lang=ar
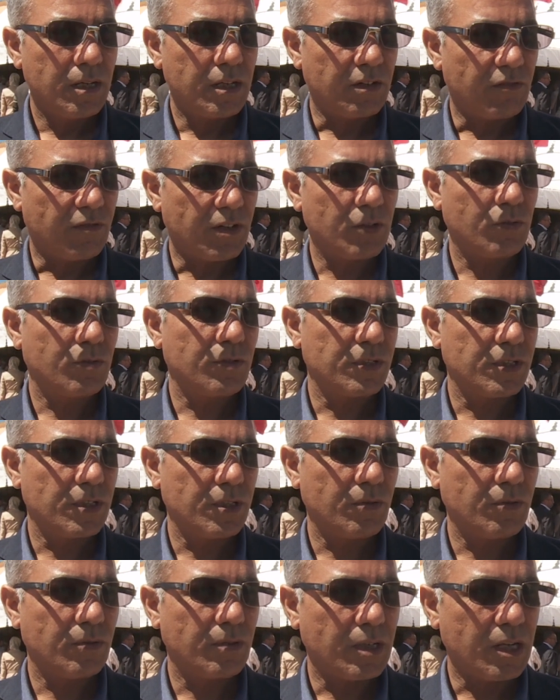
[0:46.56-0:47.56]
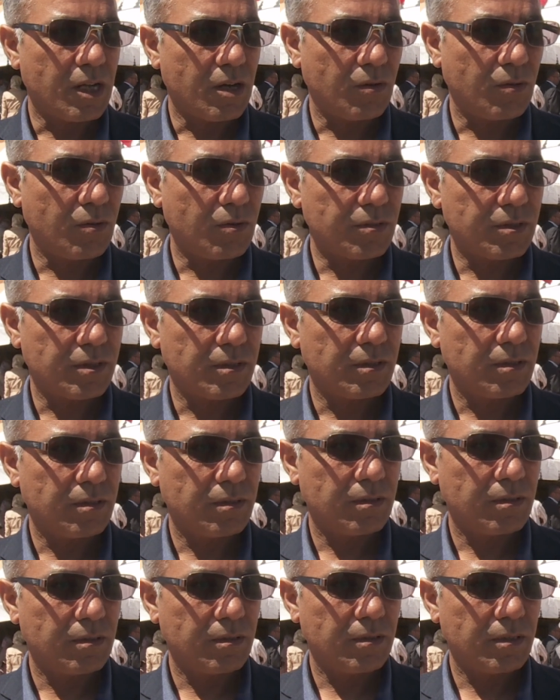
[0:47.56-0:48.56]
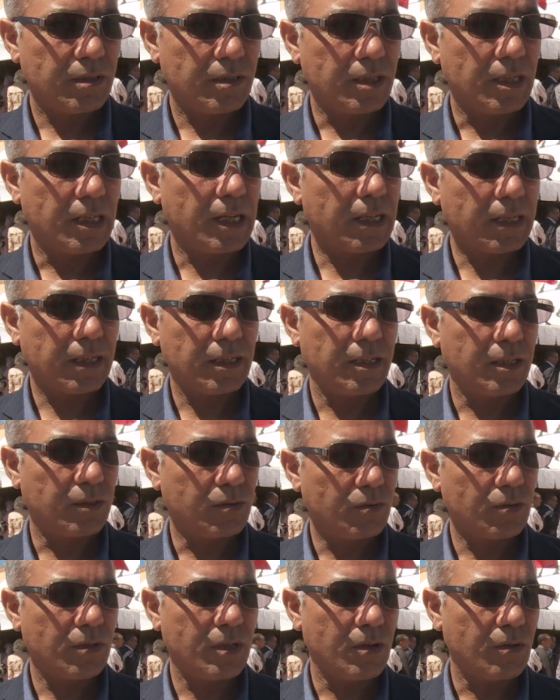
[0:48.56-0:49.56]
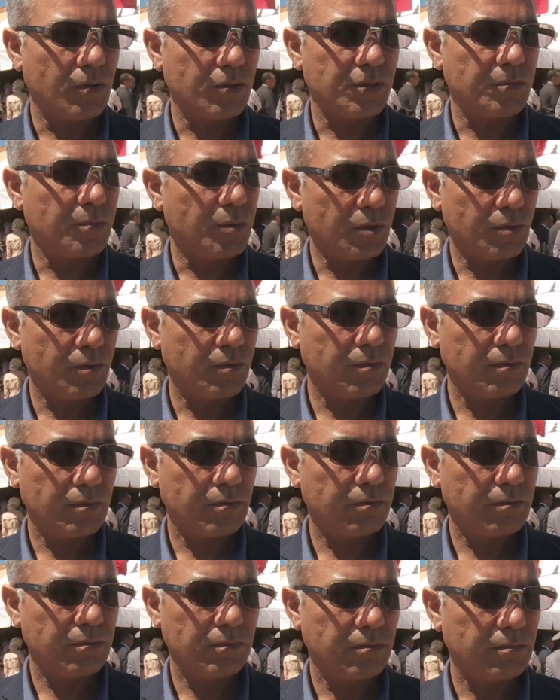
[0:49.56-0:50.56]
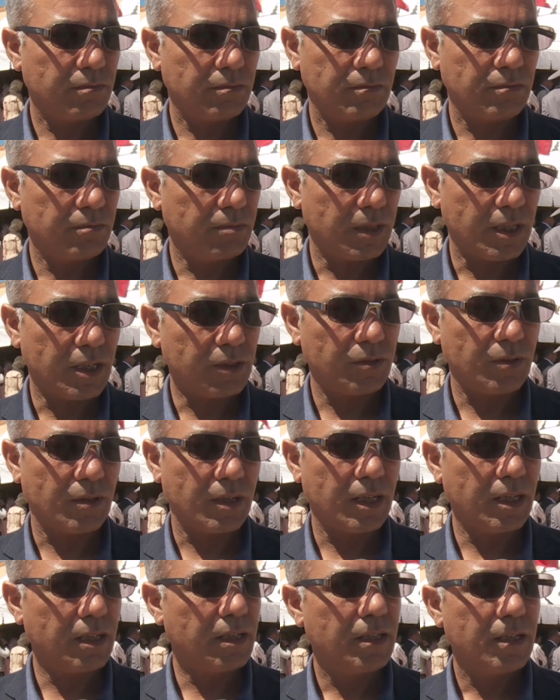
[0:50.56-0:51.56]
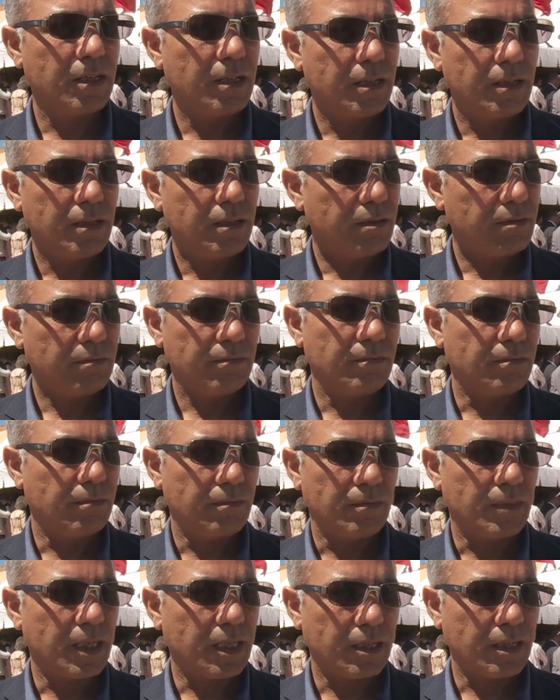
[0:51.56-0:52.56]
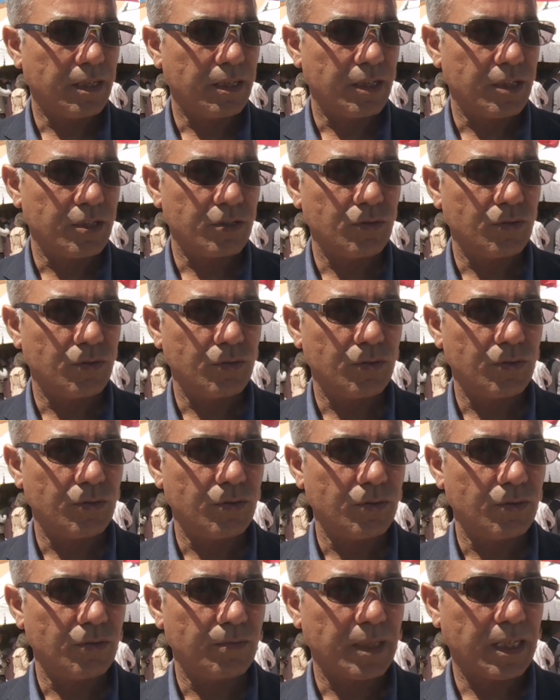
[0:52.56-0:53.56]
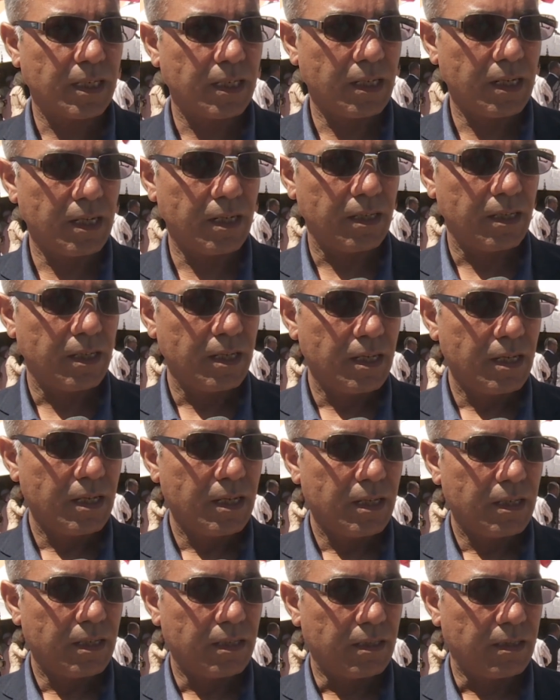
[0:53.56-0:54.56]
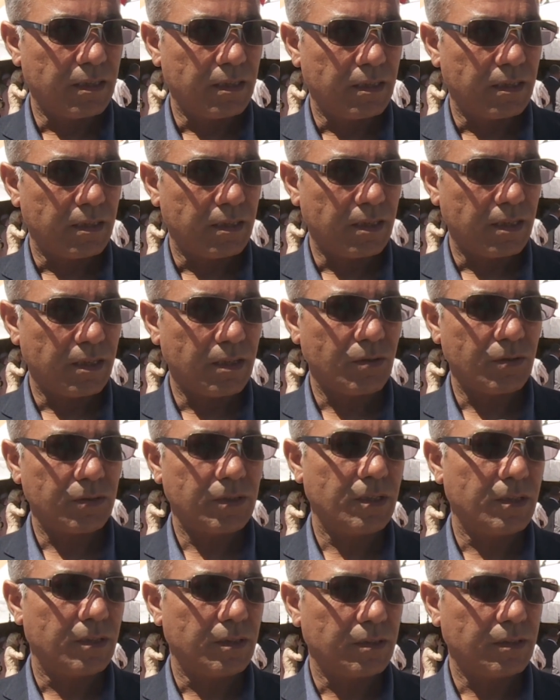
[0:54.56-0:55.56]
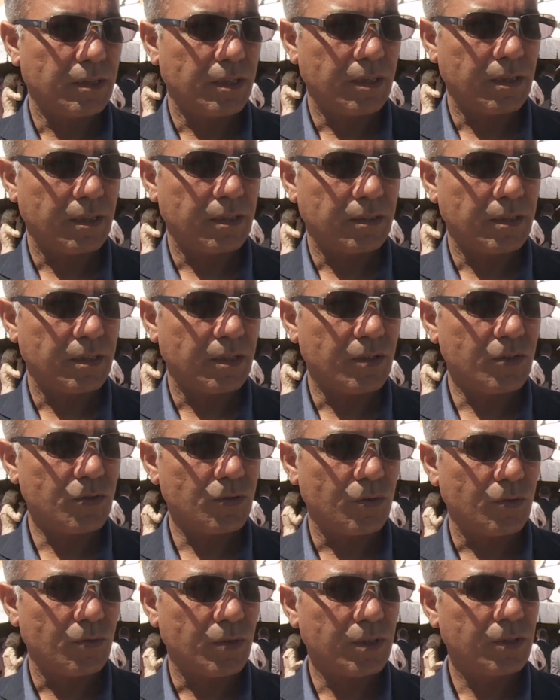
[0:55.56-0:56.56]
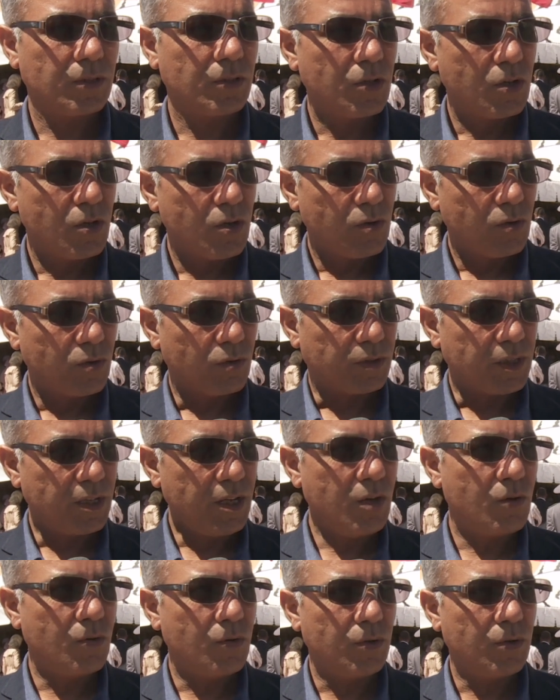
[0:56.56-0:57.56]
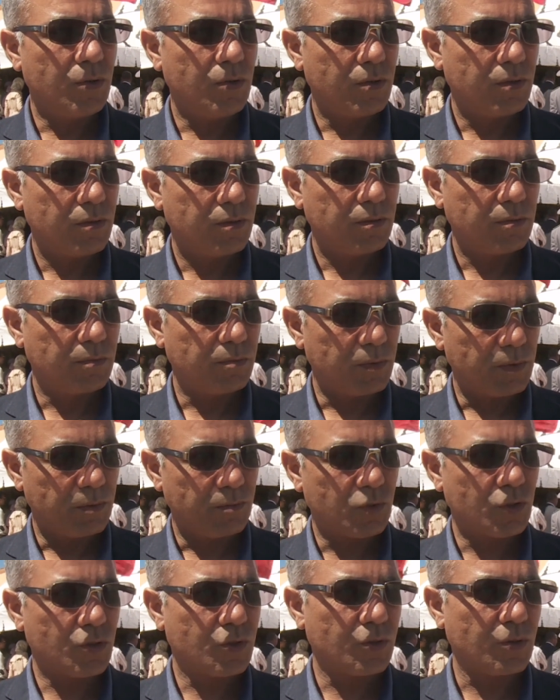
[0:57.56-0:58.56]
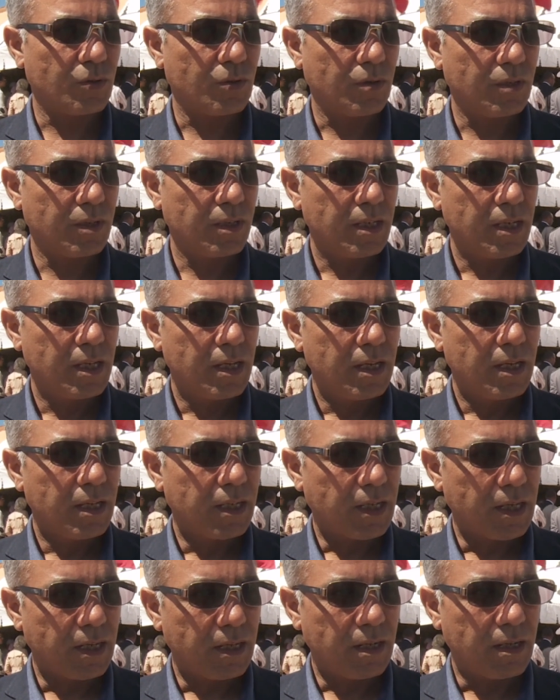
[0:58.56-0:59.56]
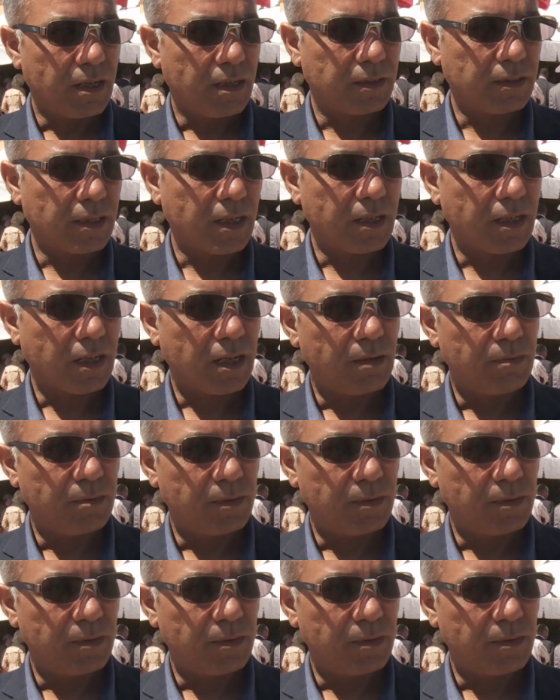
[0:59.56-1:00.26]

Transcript: نفالوريزيو لاغوز إلى لقينا تكون لاغوز بيو ناتوريل ما كرهناش ومن خلال انه تنغرسوا الورد وتنحولوه بجوج طرق كاينه طريقه